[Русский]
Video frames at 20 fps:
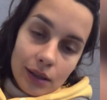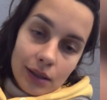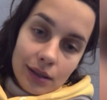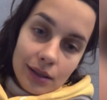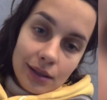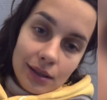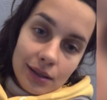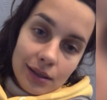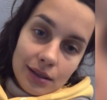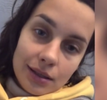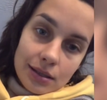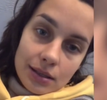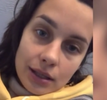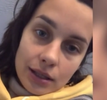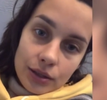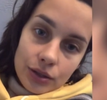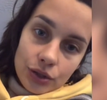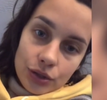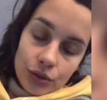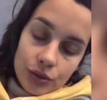И
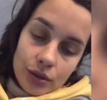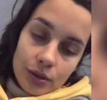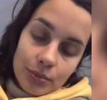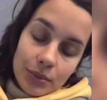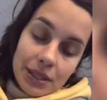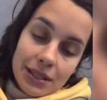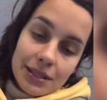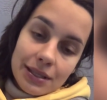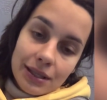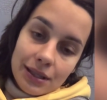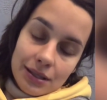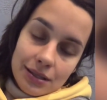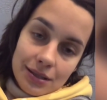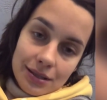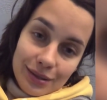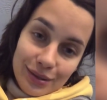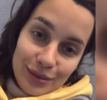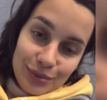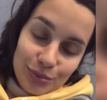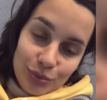знаете, что самое
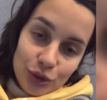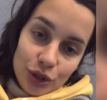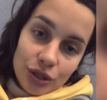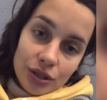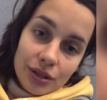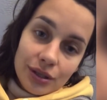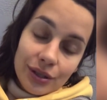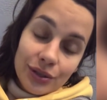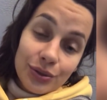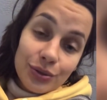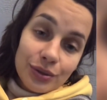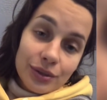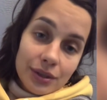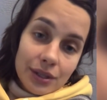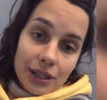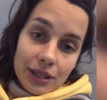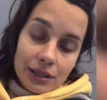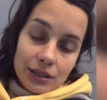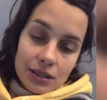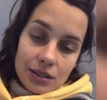интересное? Мужчины, которые
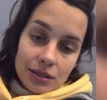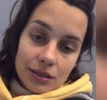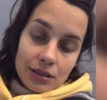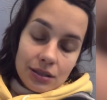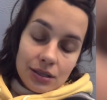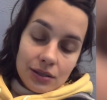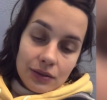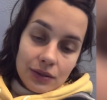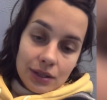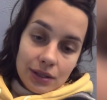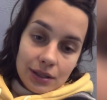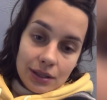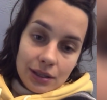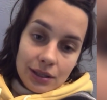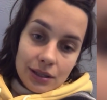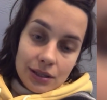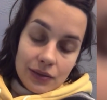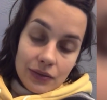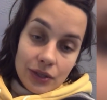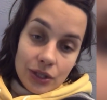дарят цветы
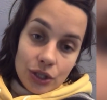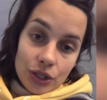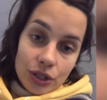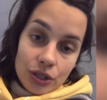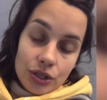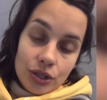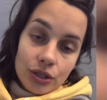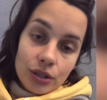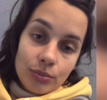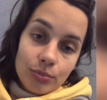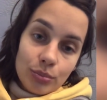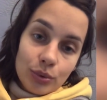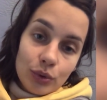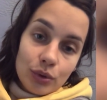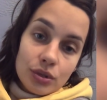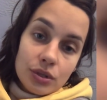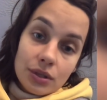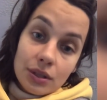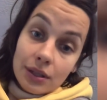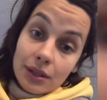своей женщине
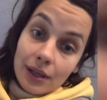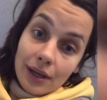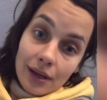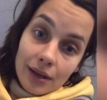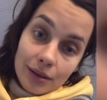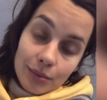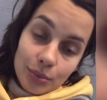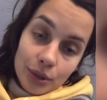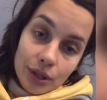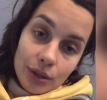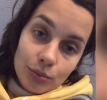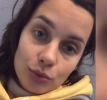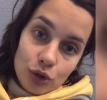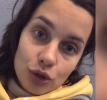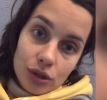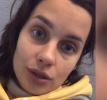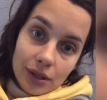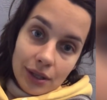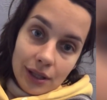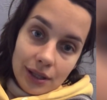просто так, потому
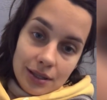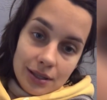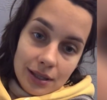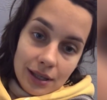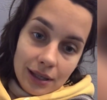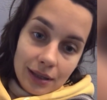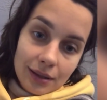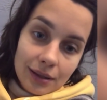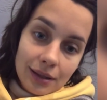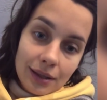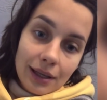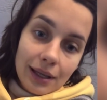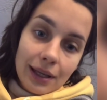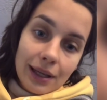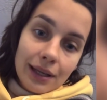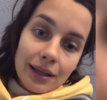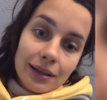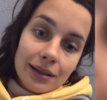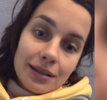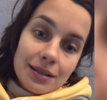что хотят,
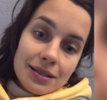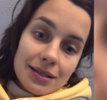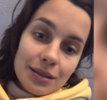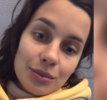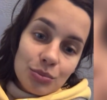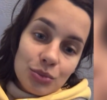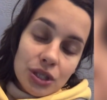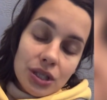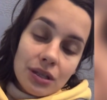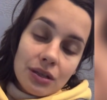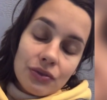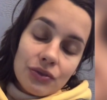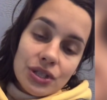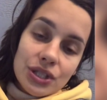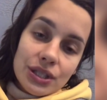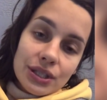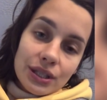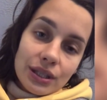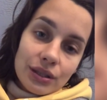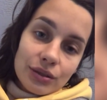на самом деле
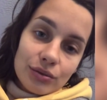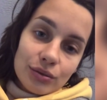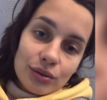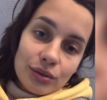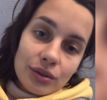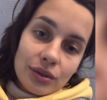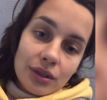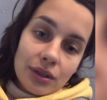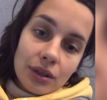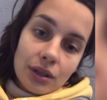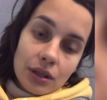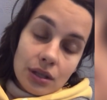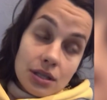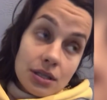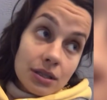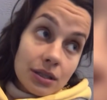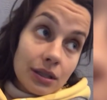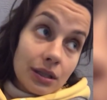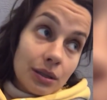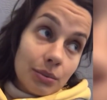выстраивают
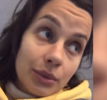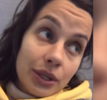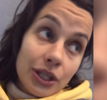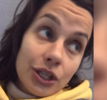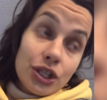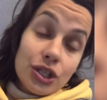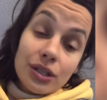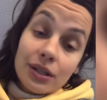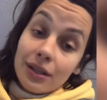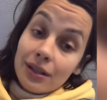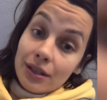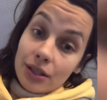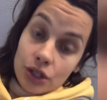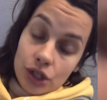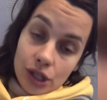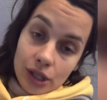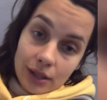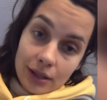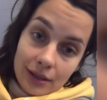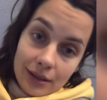классные гармоничные
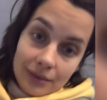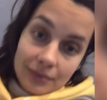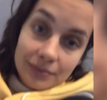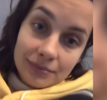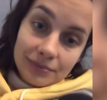отношения.